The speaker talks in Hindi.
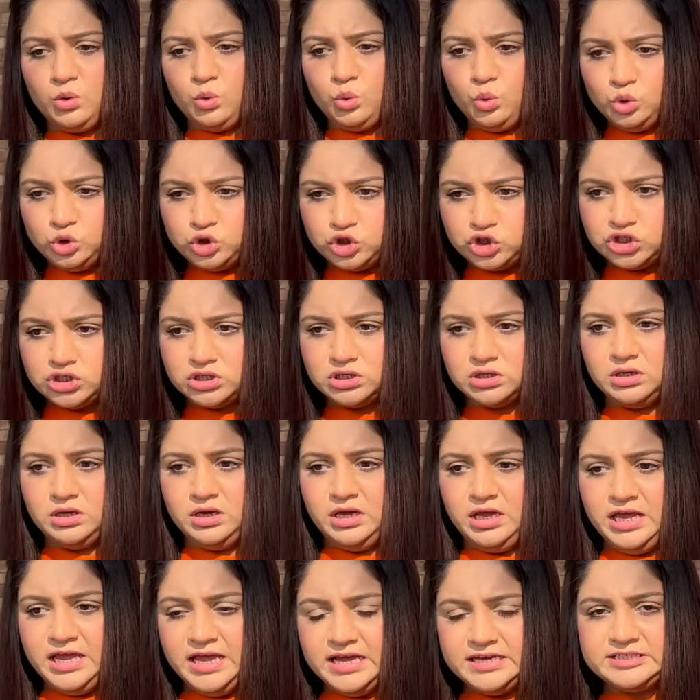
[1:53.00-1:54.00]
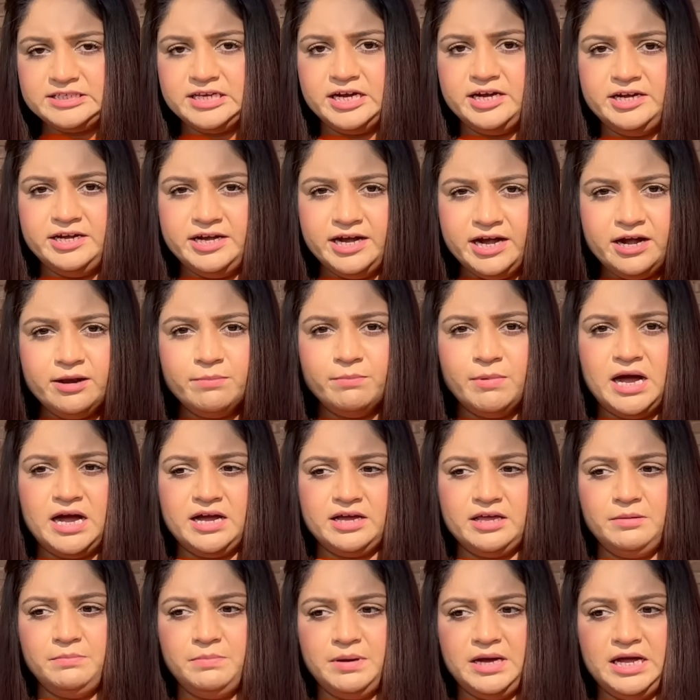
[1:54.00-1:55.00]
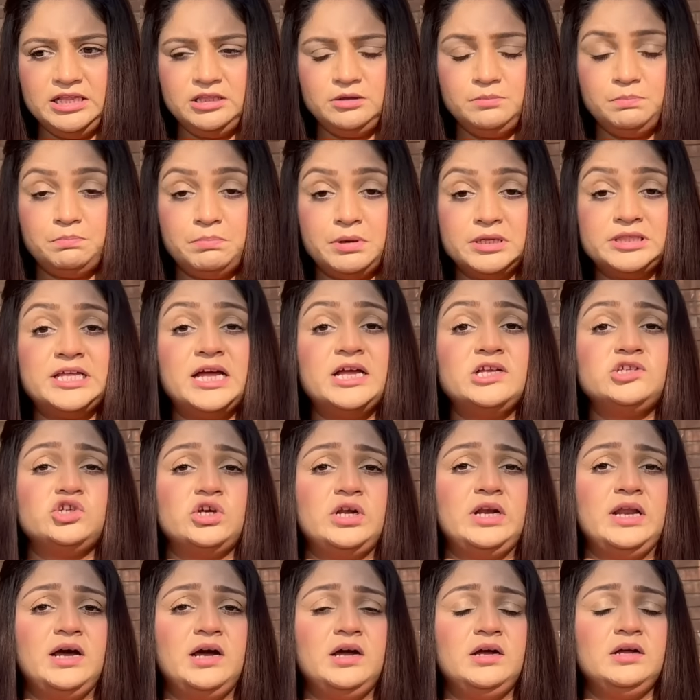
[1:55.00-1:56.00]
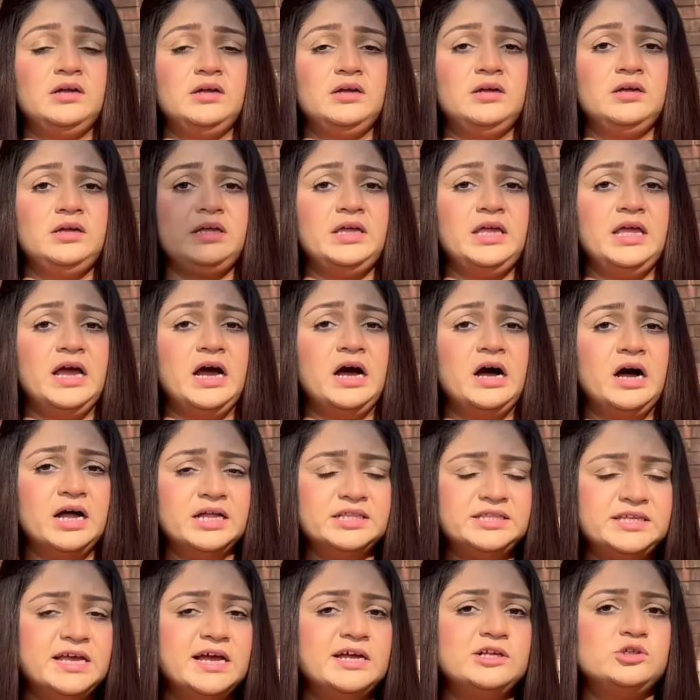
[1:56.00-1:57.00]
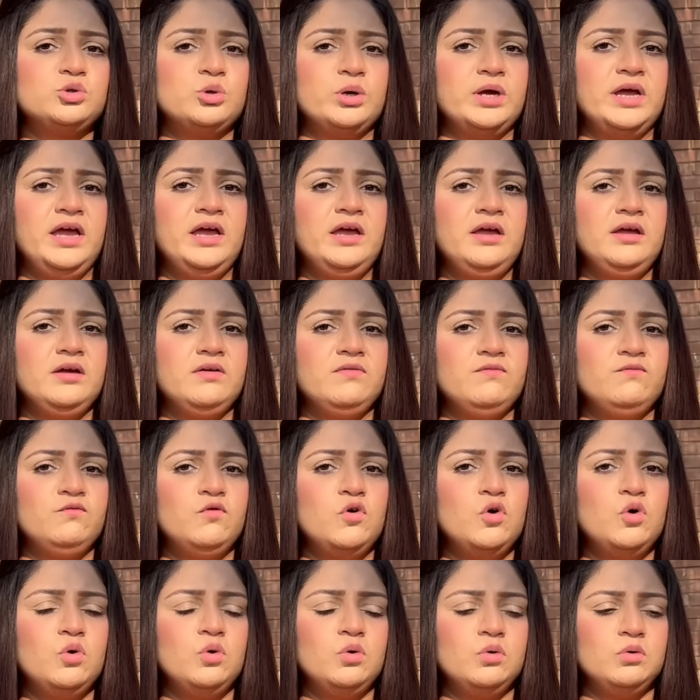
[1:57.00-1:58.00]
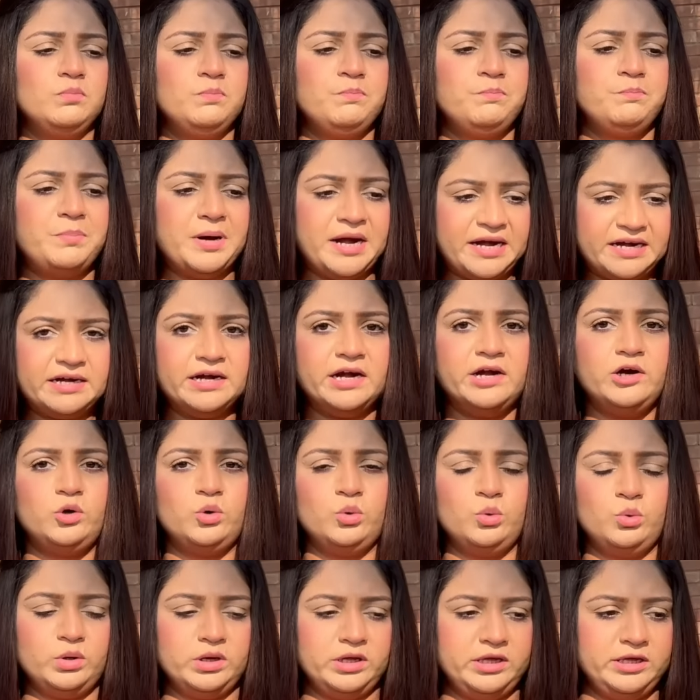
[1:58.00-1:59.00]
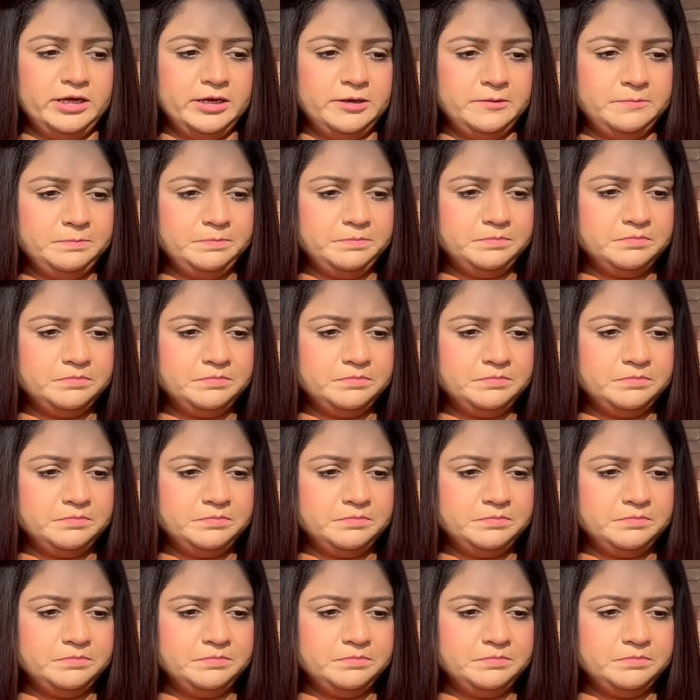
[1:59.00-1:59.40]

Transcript: कुछ एक से डेढ़ माह के बाद पता चला कि हादिया जो है वो प्रेगनेंट हो गई है